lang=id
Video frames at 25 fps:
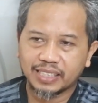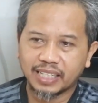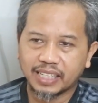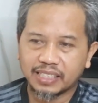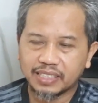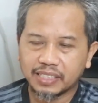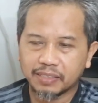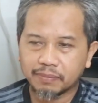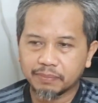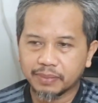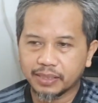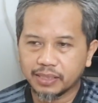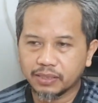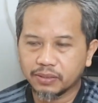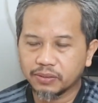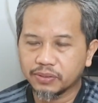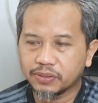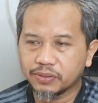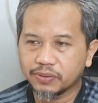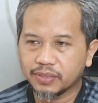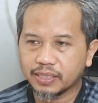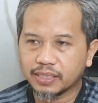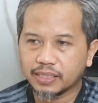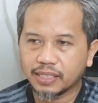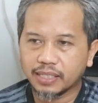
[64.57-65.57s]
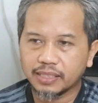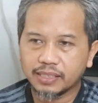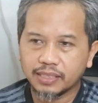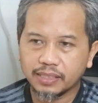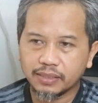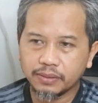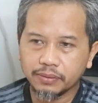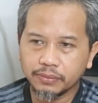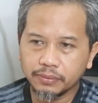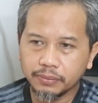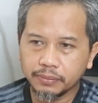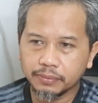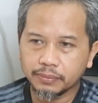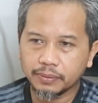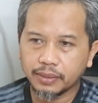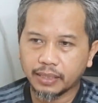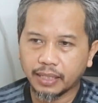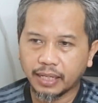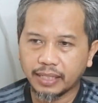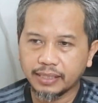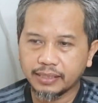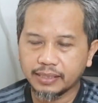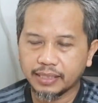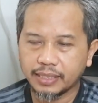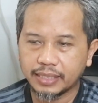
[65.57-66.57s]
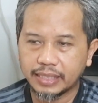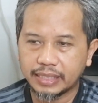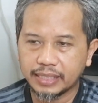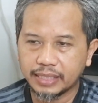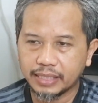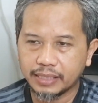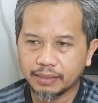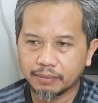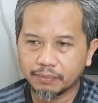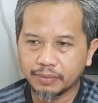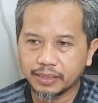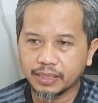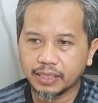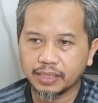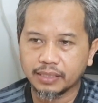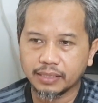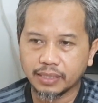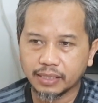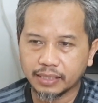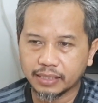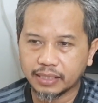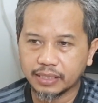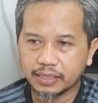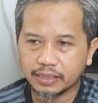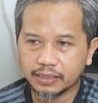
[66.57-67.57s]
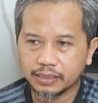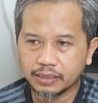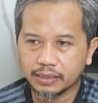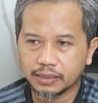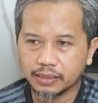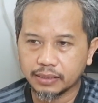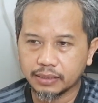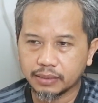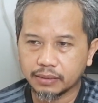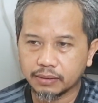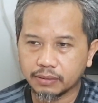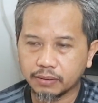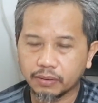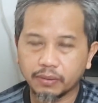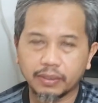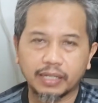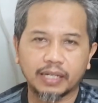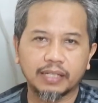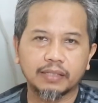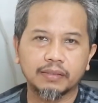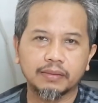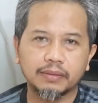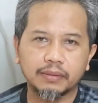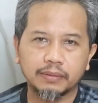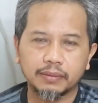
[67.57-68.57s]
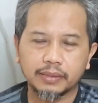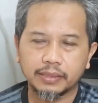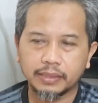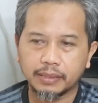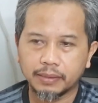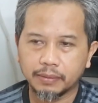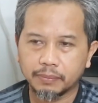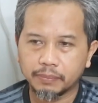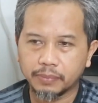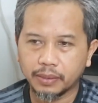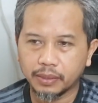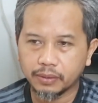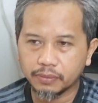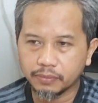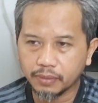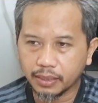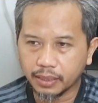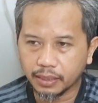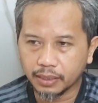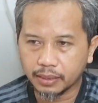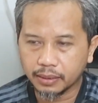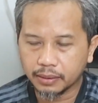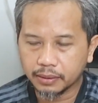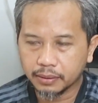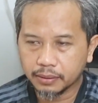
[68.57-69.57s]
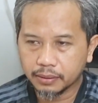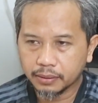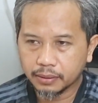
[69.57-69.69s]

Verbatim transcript: karena apa tujuan saya itu hanya ingin menyadarkan ke orang ya bahwa